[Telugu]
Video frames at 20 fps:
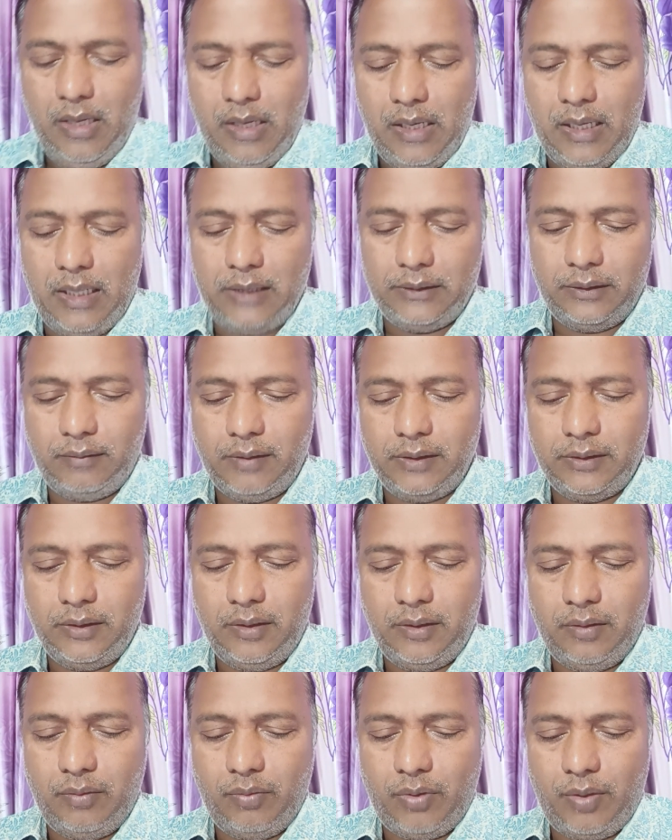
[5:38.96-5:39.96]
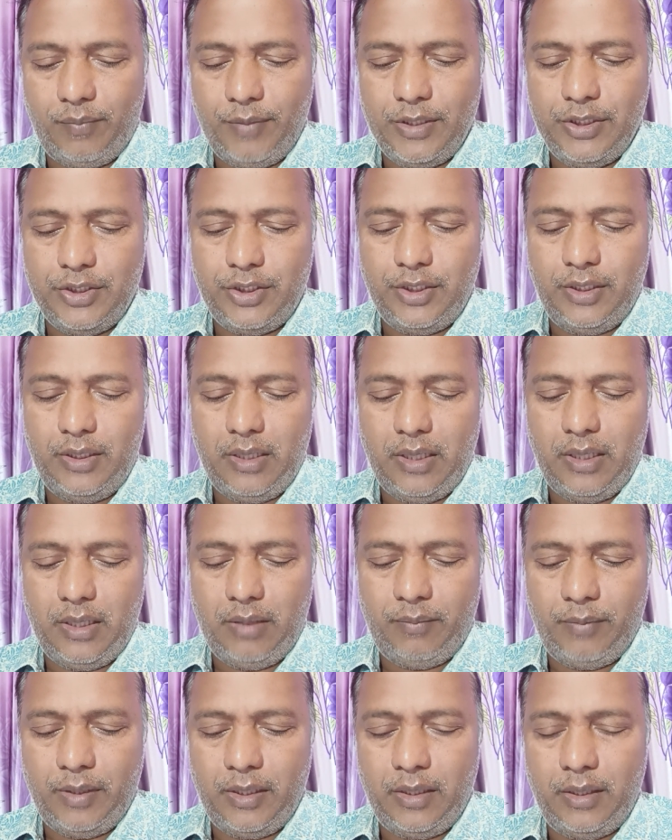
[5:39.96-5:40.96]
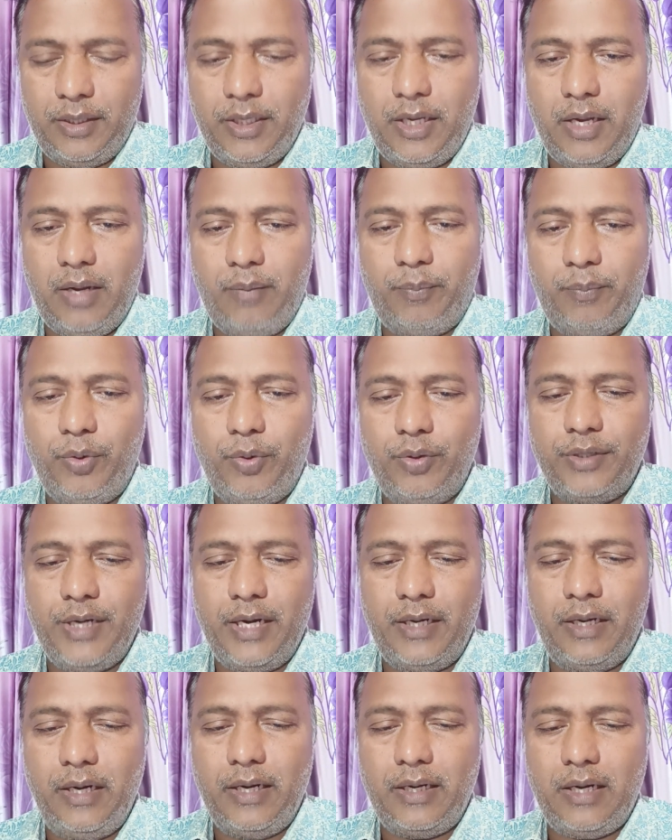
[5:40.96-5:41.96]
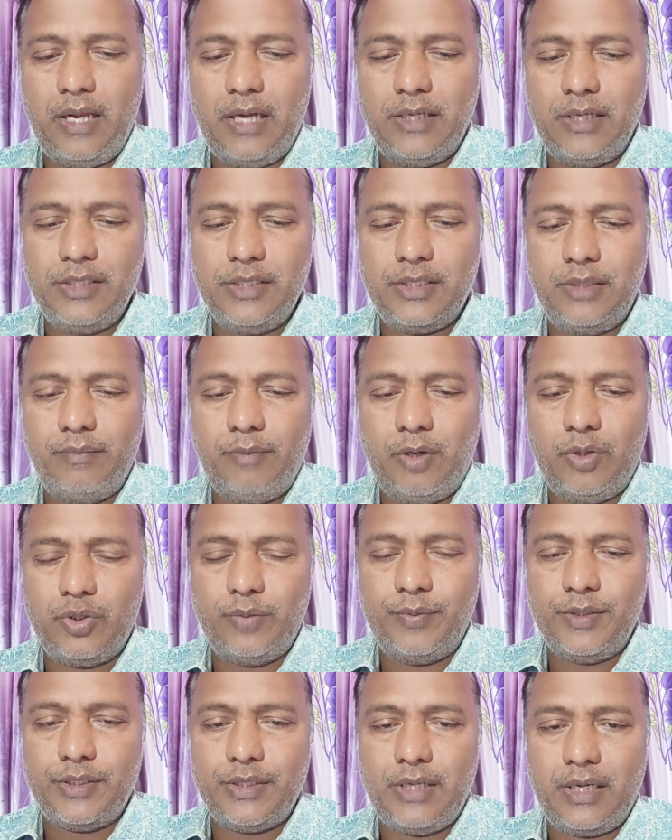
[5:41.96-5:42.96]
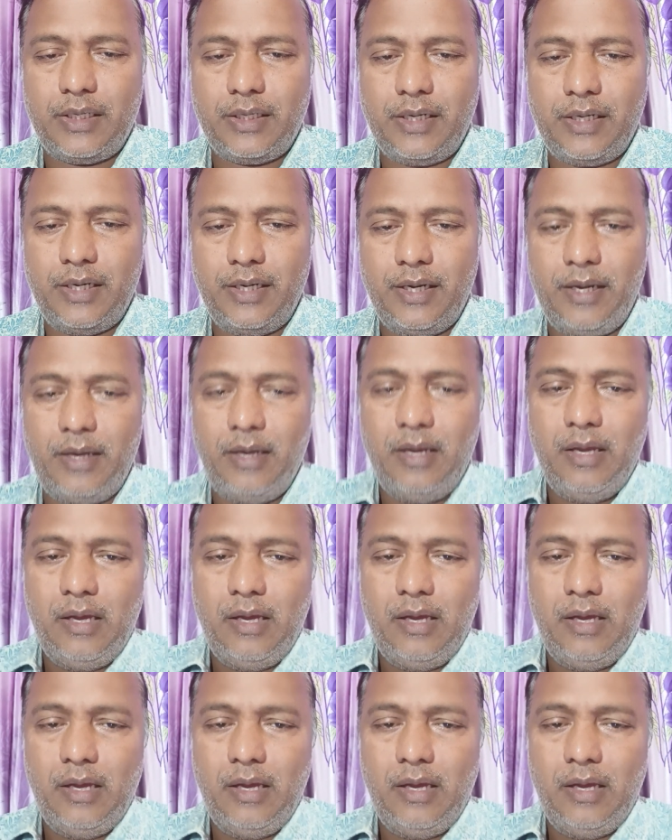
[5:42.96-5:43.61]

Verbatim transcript: ఆ తర్వాత ఒక మంచి మన ఎప్పుడు రెగ్యులర్గా అన్ని సినిమాలు చూపించినట్టుకంటే